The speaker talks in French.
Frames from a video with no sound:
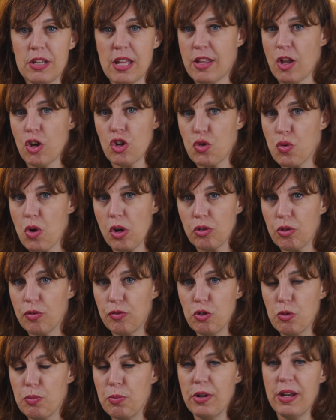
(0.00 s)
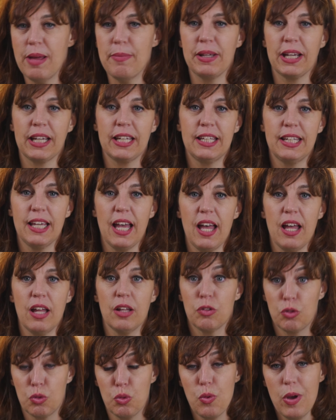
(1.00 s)
C'est un joueur de football
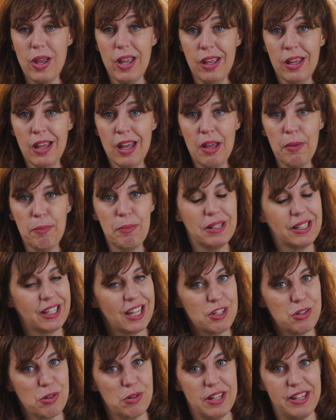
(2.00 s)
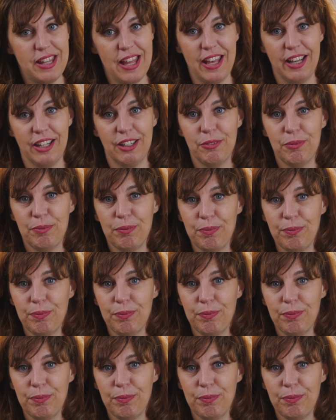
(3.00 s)
américain doué, mais très solitaire.